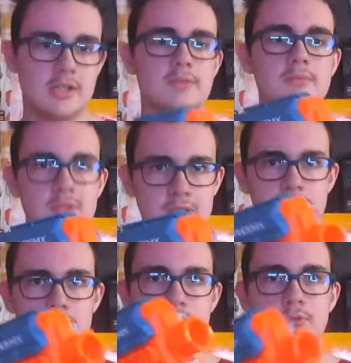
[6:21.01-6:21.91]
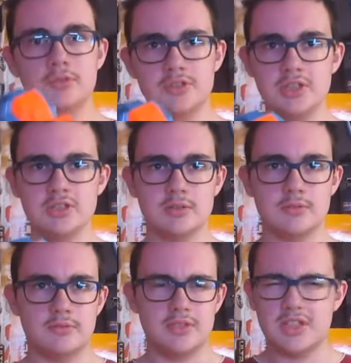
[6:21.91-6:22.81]
Mais vous vous dites,
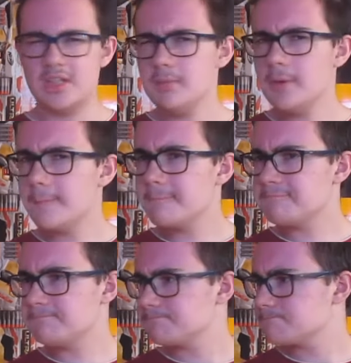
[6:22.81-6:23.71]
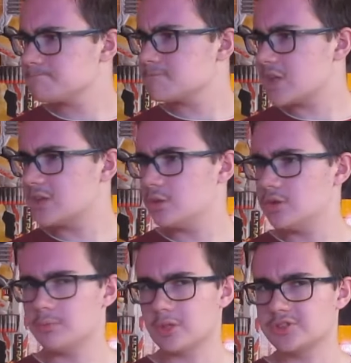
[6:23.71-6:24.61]
V-Name,
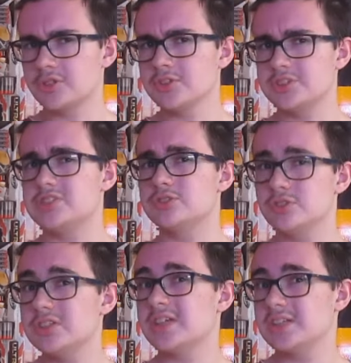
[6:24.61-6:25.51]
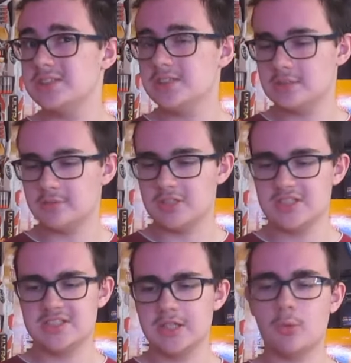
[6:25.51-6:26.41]
pour l'instant, t'as dit que des qualités.
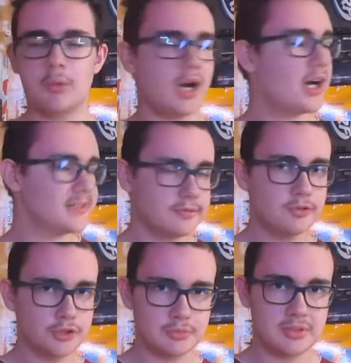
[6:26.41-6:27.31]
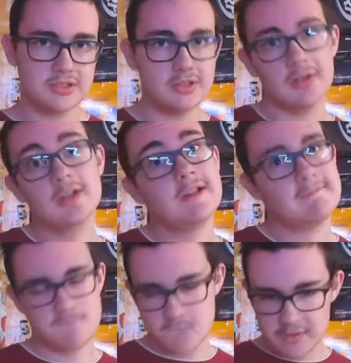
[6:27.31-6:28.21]
Est-ce qu'il y a au moins un défaut sur ce blaster Bah
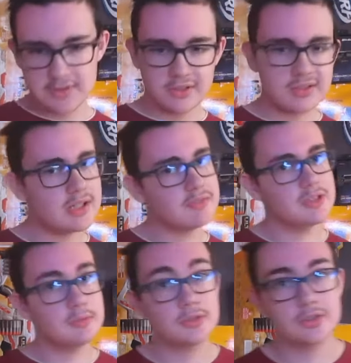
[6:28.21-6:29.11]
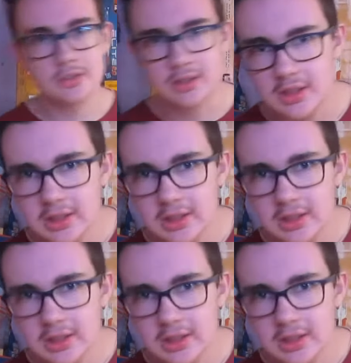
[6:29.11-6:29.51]
ben oui, il y en a, évidemment qu'il y en a.